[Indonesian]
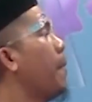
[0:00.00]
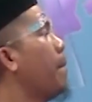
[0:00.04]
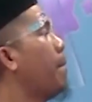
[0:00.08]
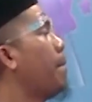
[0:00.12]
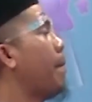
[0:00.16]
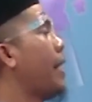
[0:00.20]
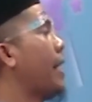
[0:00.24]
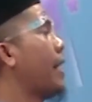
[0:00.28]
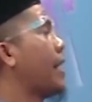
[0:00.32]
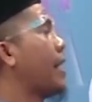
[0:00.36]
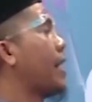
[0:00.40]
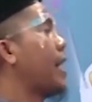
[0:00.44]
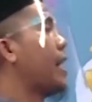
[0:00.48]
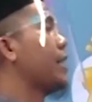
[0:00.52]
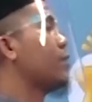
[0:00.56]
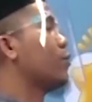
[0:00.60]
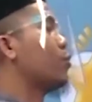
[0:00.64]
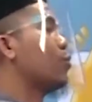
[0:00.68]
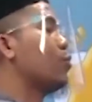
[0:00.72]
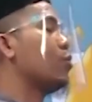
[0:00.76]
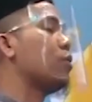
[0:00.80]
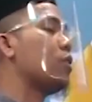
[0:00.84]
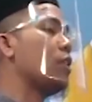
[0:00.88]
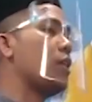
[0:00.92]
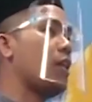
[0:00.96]
maka
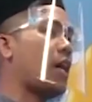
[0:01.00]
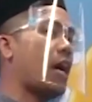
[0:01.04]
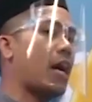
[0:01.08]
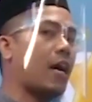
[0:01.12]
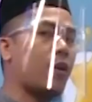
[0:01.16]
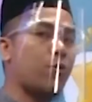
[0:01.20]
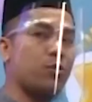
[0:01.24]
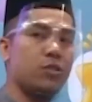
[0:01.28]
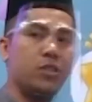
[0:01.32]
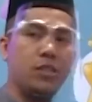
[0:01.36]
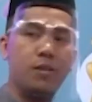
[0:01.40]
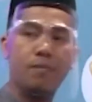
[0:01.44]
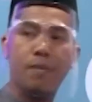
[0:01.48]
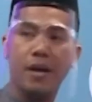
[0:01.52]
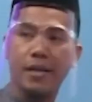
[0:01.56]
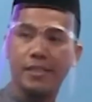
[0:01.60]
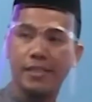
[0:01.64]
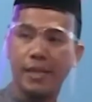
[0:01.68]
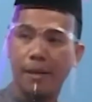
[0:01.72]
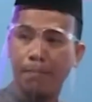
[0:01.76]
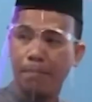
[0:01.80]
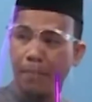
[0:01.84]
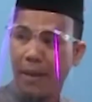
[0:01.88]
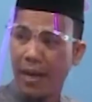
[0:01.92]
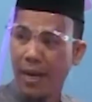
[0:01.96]
tu tidak harus
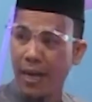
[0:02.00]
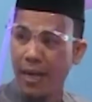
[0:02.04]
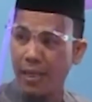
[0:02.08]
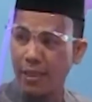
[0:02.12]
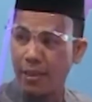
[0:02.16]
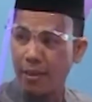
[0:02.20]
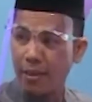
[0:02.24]
dibaca pan